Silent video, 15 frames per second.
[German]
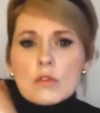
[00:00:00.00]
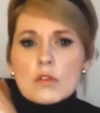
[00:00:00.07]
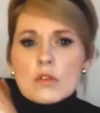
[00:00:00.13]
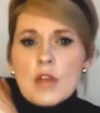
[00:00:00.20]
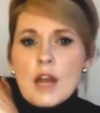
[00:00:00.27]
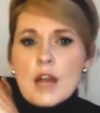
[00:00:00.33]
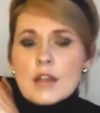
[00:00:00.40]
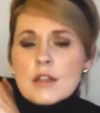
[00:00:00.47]

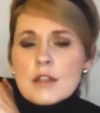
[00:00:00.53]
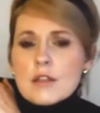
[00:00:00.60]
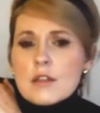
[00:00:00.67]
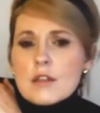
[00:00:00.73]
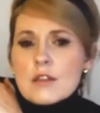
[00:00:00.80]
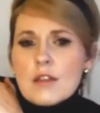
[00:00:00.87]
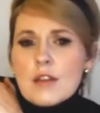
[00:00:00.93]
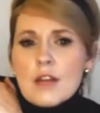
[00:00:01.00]
und Daniel
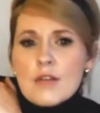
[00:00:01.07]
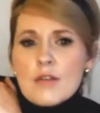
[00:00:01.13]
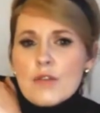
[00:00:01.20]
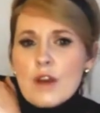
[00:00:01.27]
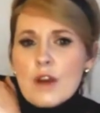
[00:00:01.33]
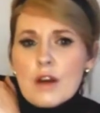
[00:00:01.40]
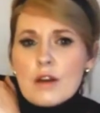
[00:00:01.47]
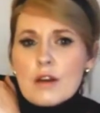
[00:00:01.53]
sind
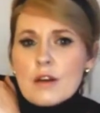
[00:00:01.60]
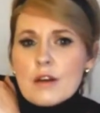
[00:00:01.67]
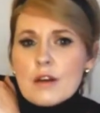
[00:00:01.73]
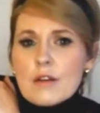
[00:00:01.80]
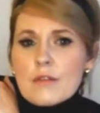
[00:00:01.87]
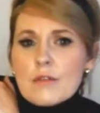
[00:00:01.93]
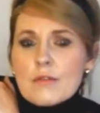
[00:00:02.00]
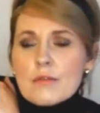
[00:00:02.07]
einfach,
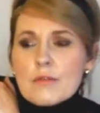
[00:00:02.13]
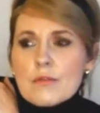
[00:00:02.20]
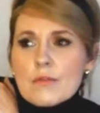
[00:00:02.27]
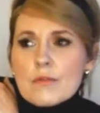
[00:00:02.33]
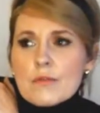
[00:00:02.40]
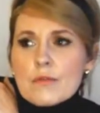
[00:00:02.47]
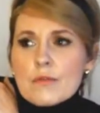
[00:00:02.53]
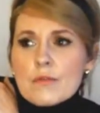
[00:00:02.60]
ähm,
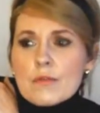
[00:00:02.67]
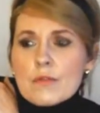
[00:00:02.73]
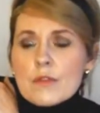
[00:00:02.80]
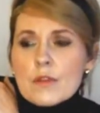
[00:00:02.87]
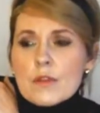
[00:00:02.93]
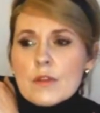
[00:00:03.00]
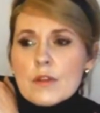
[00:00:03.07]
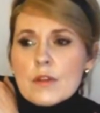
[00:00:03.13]

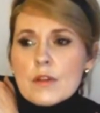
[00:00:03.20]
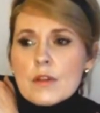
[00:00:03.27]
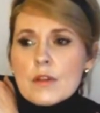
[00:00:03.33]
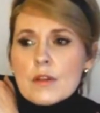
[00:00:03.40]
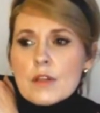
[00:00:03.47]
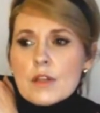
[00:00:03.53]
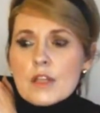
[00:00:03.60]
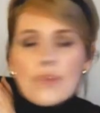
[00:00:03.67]

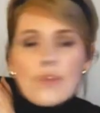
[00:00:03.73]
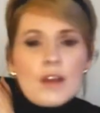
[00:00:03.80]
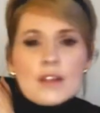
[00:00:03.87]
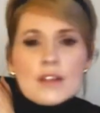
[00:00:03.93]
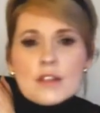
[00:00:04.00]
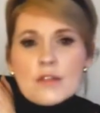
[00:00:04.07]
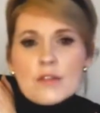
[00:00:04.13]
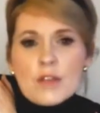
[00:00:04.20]
ich
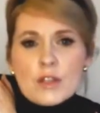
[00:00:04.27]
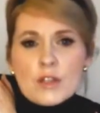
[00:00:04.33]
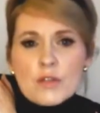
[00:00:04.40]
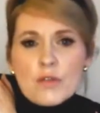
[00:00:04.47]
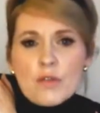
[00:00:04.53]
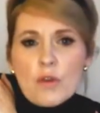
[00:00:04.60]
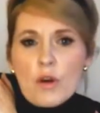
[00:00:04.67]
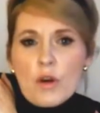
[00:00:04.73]
weiß nicht, welche
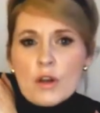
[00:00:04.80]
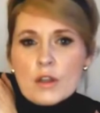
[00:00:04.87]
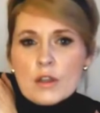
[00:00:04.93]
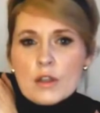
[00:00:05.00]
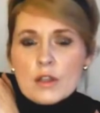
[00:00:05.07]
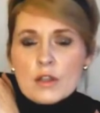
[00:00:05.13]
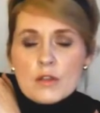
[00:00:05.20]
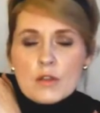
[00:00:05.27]

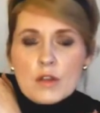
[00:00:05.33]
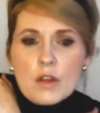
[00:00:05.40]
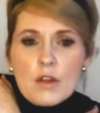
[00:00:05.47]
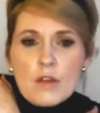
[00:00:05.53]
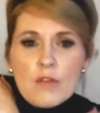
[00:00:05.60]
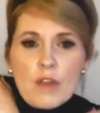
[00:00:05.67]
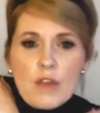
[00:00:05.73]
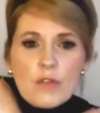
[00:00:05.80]
Freude, also
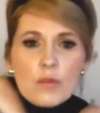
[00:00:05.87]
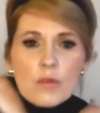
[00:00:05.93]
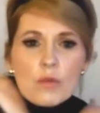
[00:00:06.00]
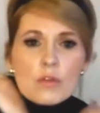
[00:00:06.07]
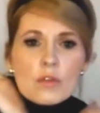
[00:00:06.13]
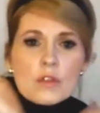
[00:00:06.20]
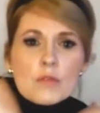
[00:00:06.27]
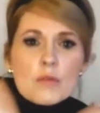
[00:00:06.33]
wer von mhm.
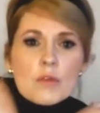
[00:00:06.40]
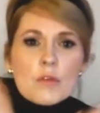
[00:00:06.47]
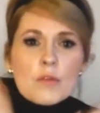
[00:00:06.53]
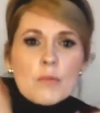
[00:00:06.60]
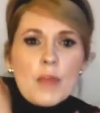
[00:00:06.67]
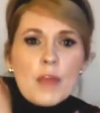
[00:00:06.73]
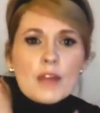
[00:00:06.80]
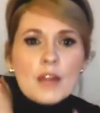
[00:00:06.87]
uns
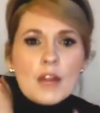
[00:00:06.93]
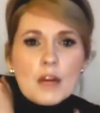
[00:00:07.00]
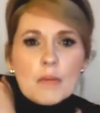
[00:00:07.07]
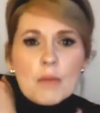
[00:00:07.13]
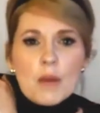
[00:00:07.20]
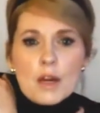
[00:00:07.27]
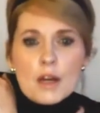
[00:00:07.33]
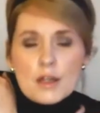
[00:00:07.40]
mehr
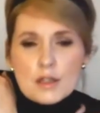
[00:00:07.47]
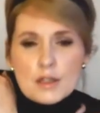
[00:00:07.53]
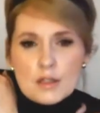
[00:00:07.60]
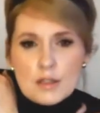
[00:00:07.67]
dankbar